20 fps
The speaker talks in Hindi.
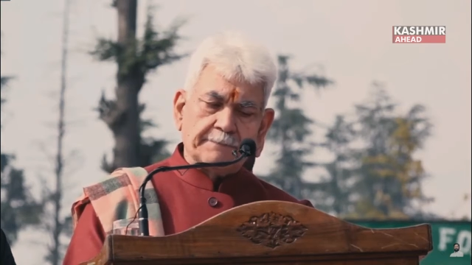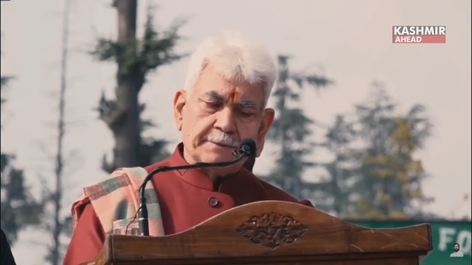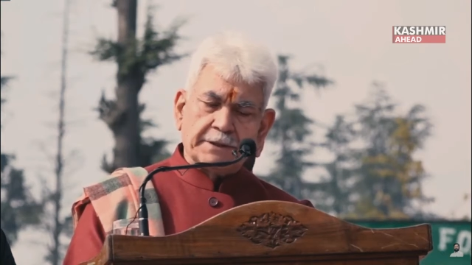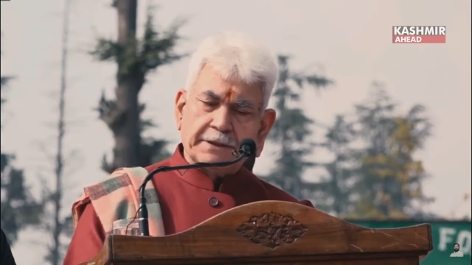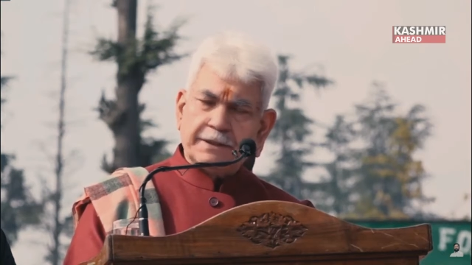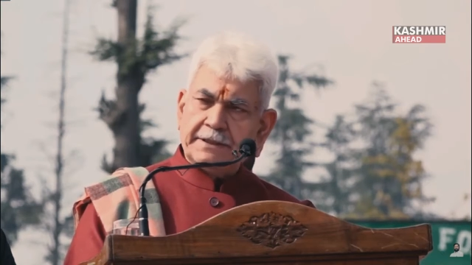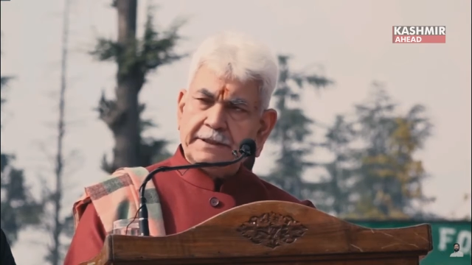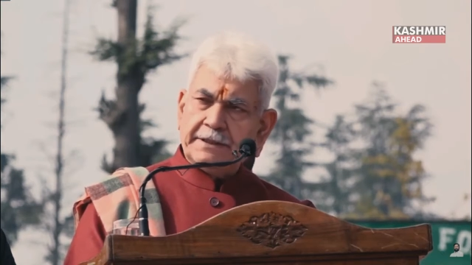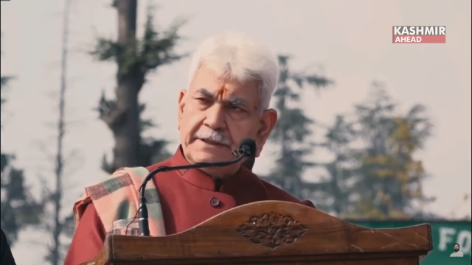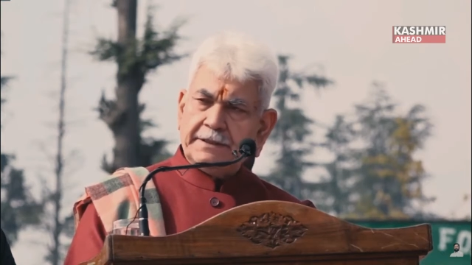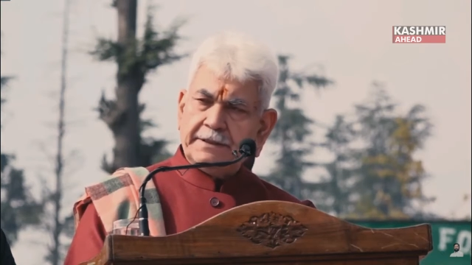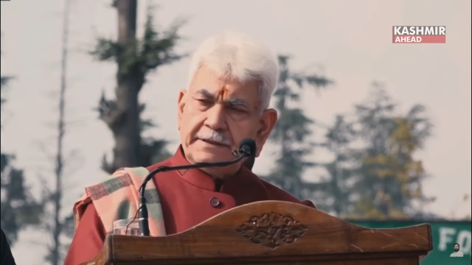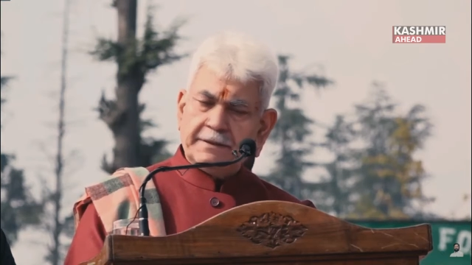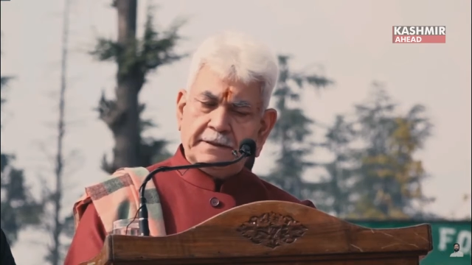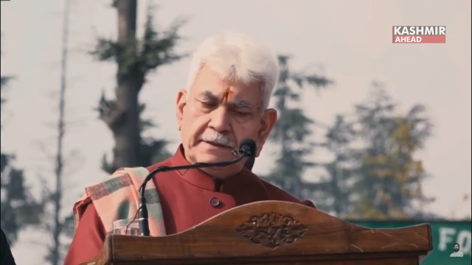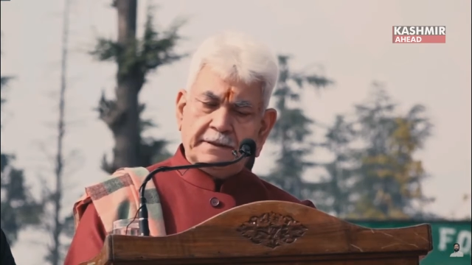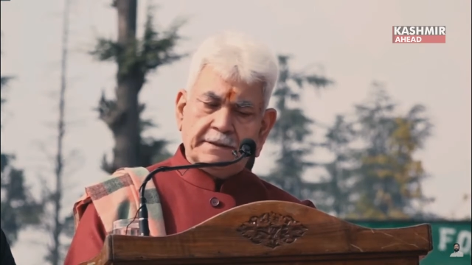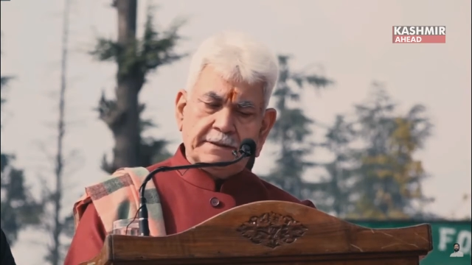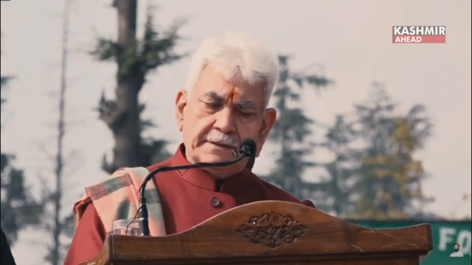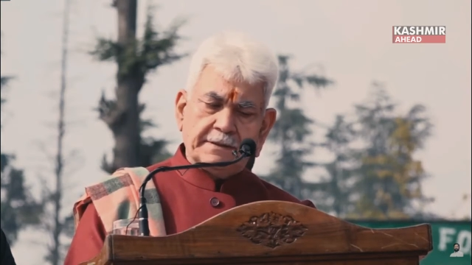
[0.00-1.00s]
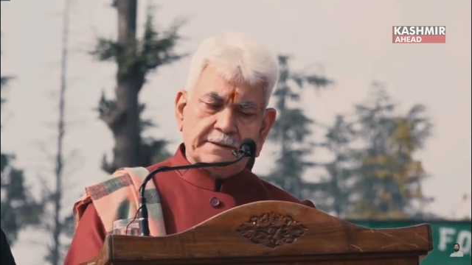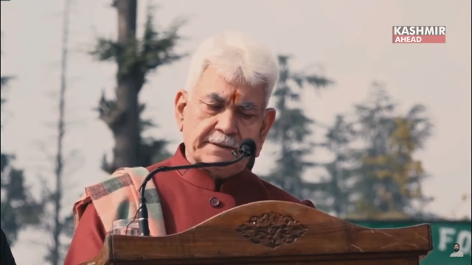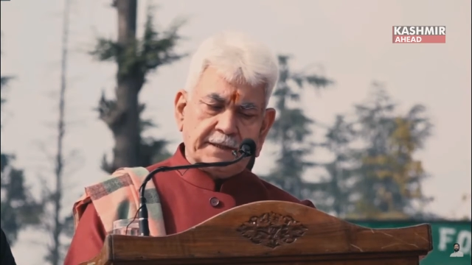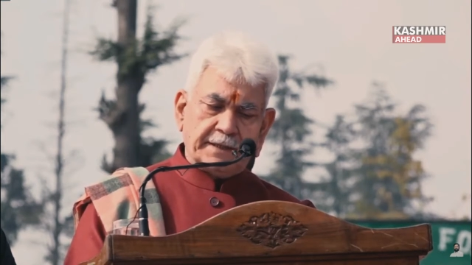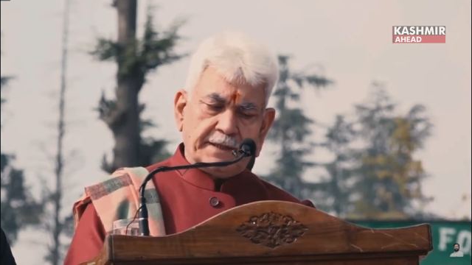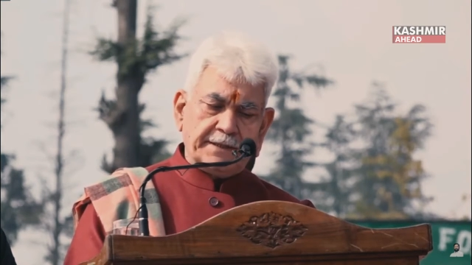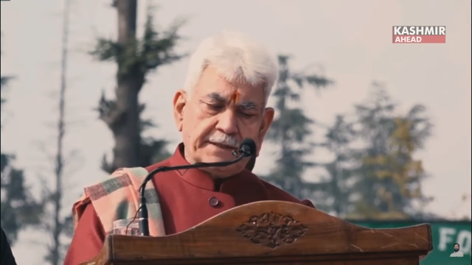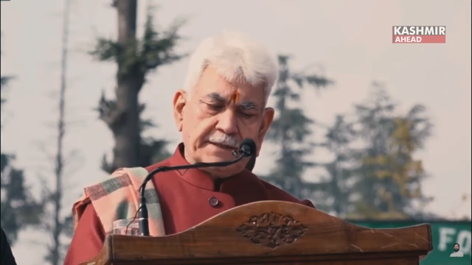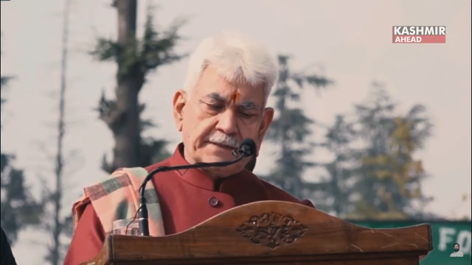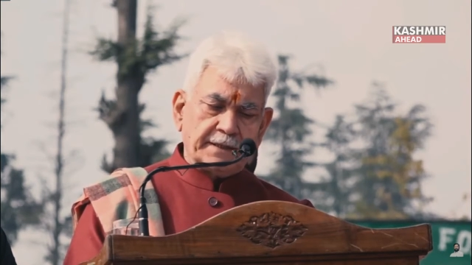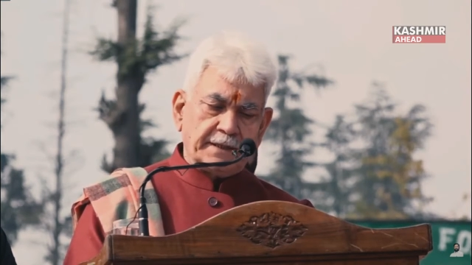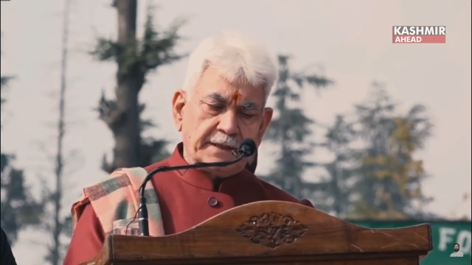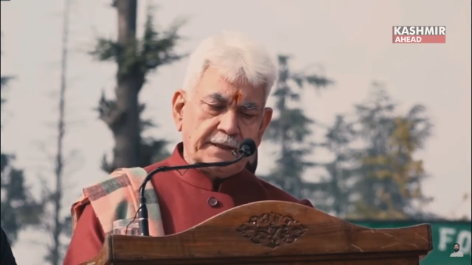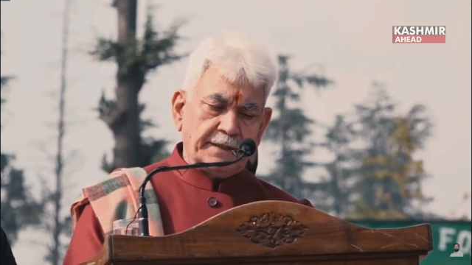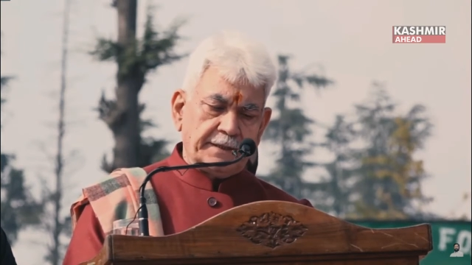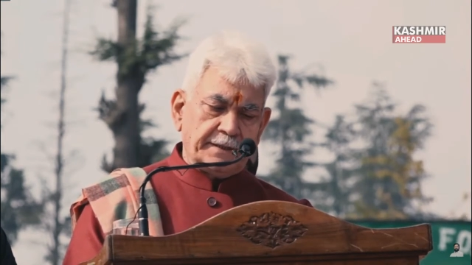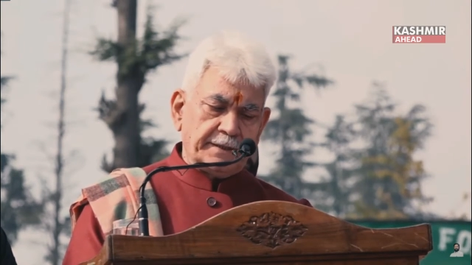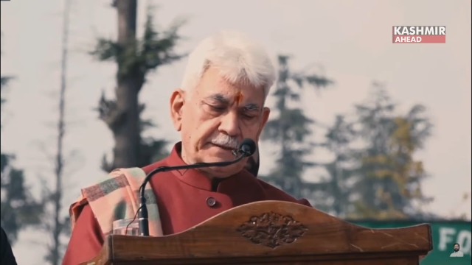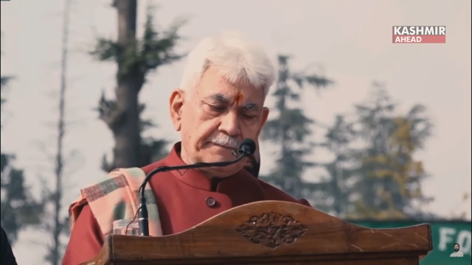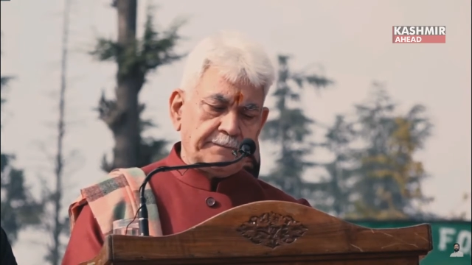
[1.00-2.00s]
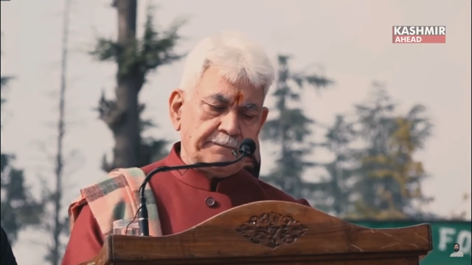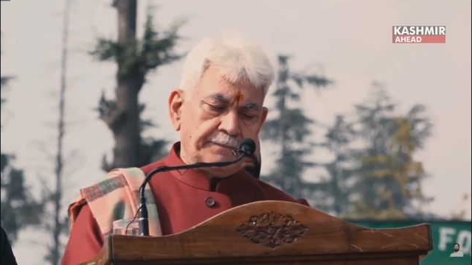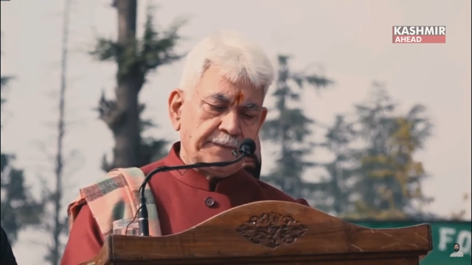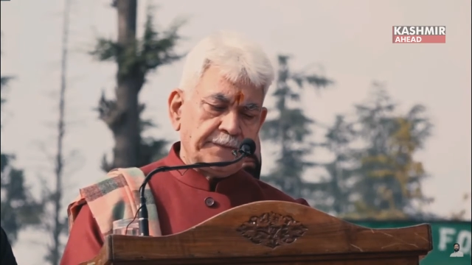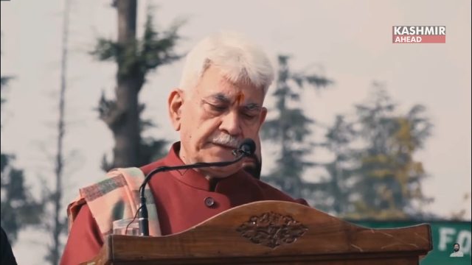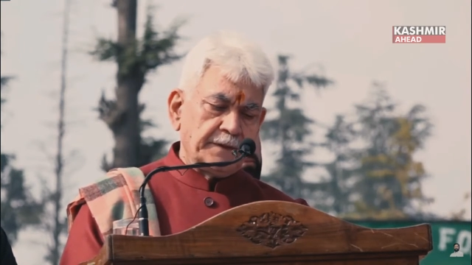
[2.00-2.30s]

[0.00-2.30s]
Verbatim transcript: पद्धति सैन्य संगठन